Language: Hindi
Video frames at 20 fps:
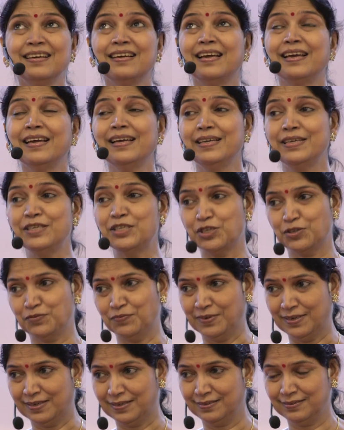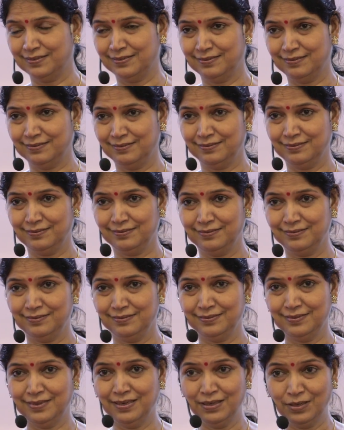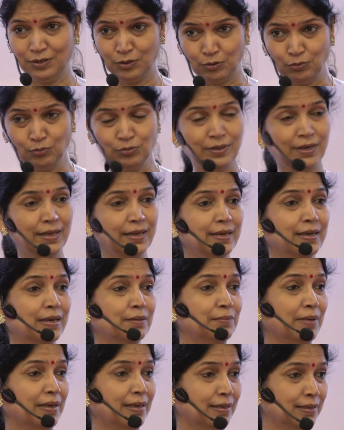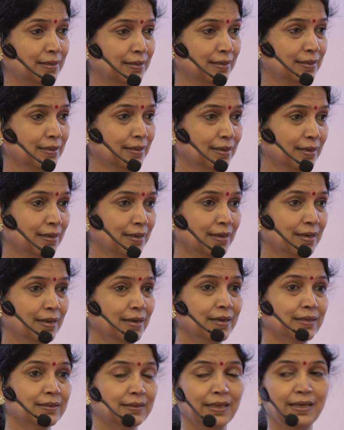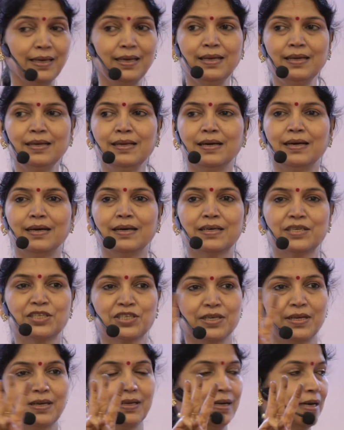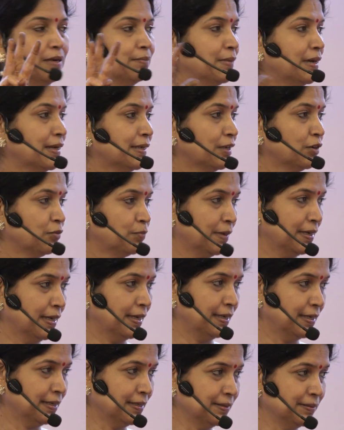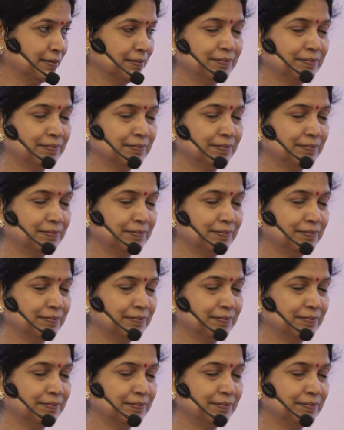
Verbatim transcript: हे ईश्वर तूने हमें तीन अक्षर का मानव बनाया